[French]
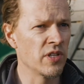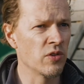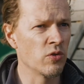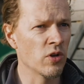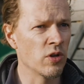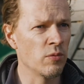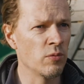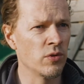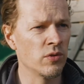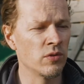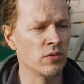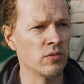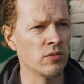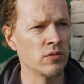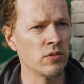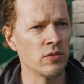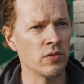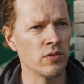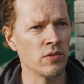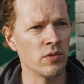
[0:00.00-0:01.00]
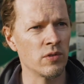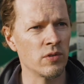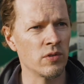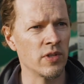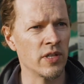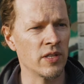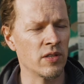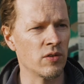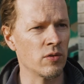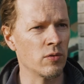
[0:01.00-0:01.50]
naturellement
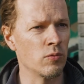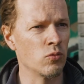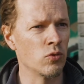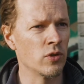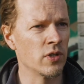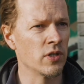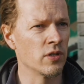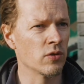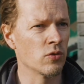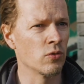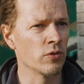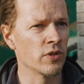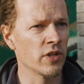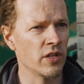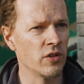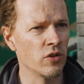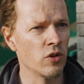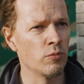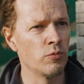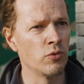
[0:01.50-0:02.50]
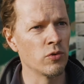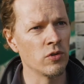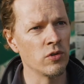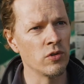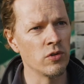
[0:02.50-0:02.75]
d'être moins contraignant pour